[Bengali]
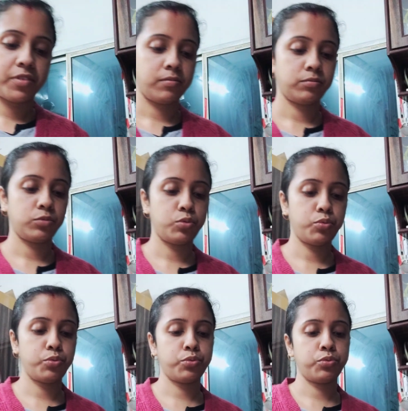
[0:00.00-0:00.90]
খুব
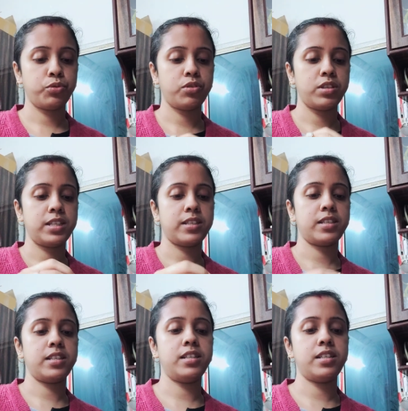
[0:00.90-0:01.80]
সুন্দর হয়েছে
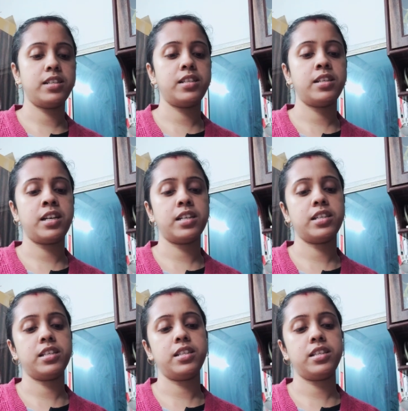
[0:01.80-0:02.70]
ক্ষীর দিয়ে নারকেল
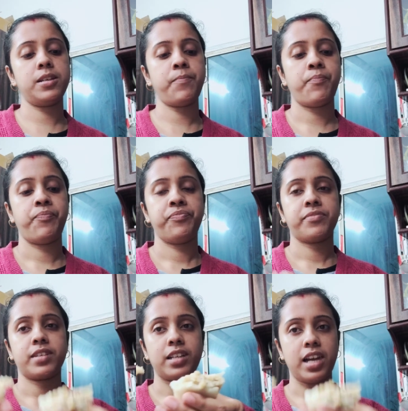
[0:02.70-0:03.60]
দিয়ে
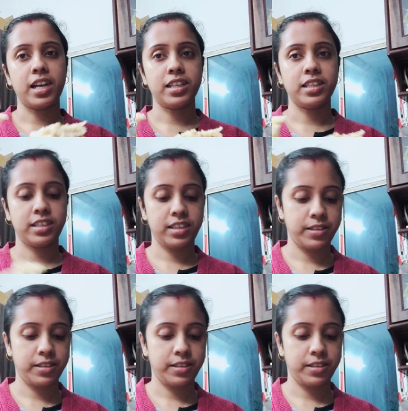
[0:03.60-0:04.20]
একটা আলাদা টেস্ট